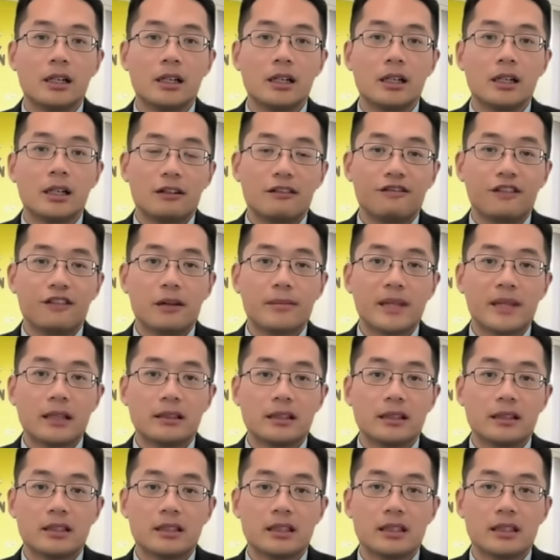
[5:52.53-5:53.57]
呃方
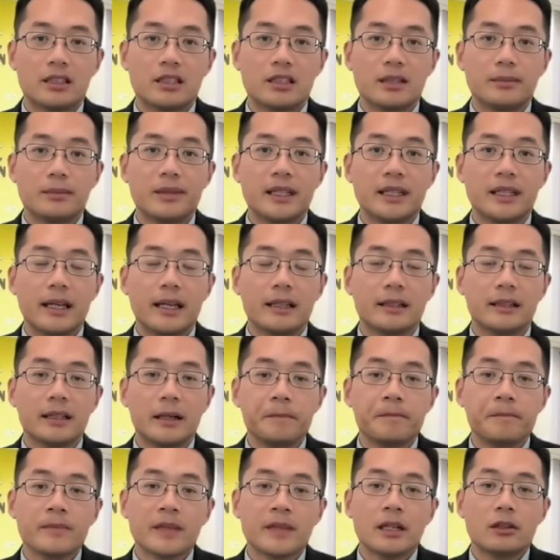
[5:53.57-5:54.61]
面呢，这个 GPA
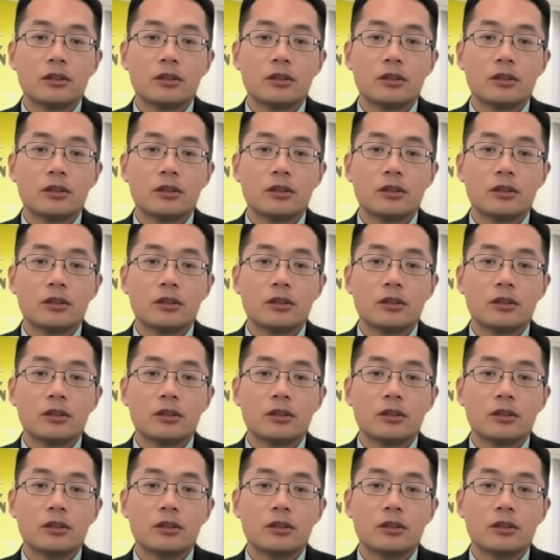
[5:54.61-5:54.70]
呢，